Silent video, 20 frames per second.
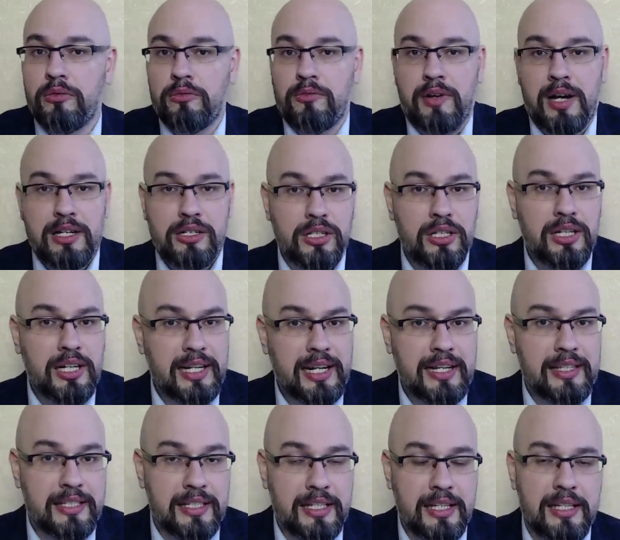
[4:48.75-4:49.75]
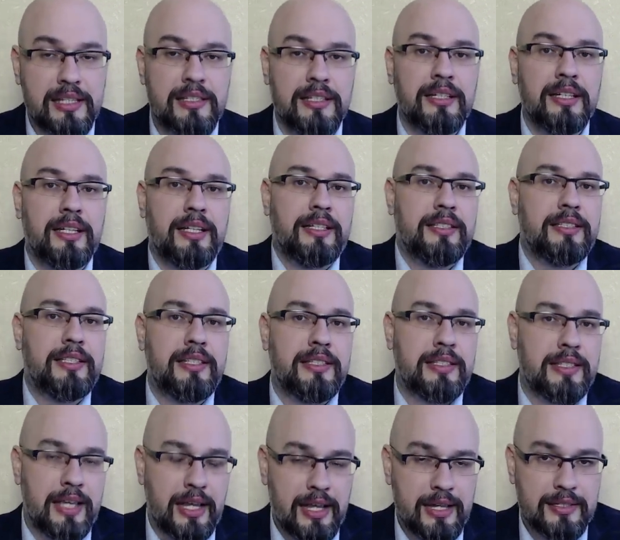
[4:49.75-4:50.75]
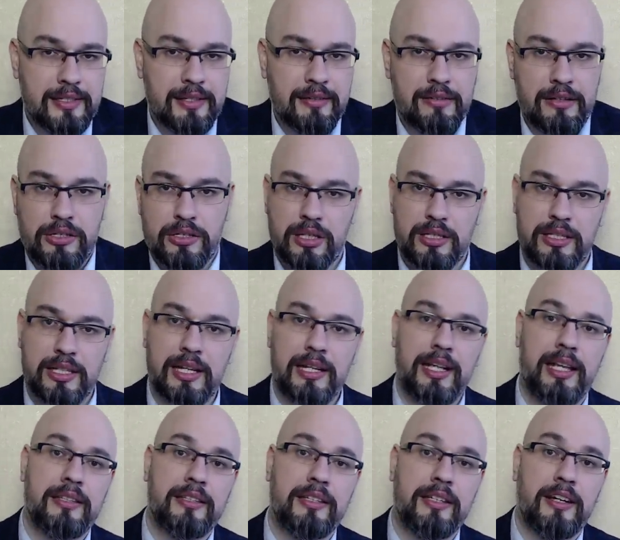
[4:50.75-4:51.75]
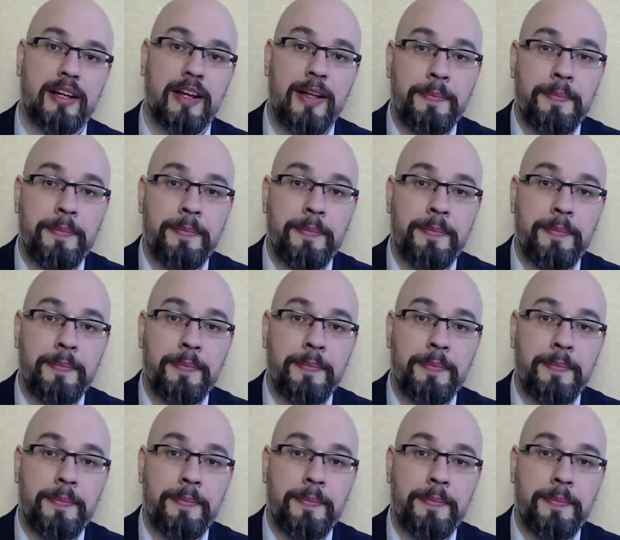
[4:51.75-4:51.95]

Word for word: у ваших родителей, детей совершеннолетних